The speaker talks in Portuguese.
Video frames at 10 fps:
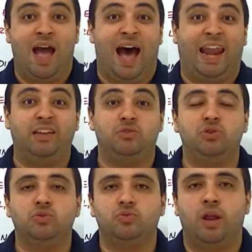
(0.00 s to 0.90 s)
Além
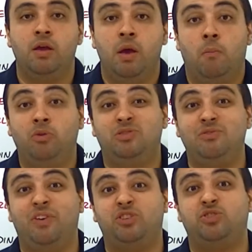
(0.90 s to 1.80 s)
disso, né, muitos
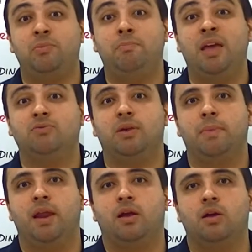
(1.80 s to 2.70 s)
investimentos
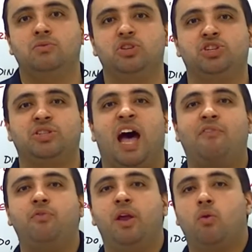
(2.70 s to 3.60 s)
americanos
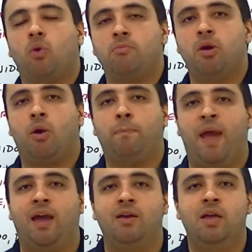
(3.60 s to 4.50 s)
estavam na economia
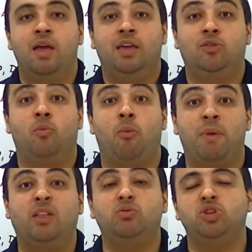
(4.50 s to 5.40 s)
europeia e no
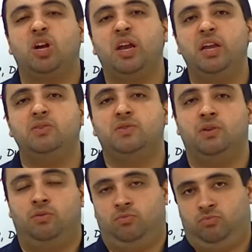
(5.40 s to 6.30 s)
momento de
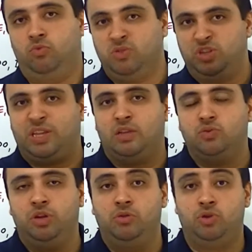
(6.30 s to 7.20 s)
crise nos Estados
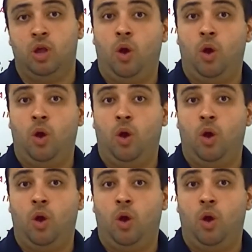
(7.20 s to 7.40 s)
Unidos,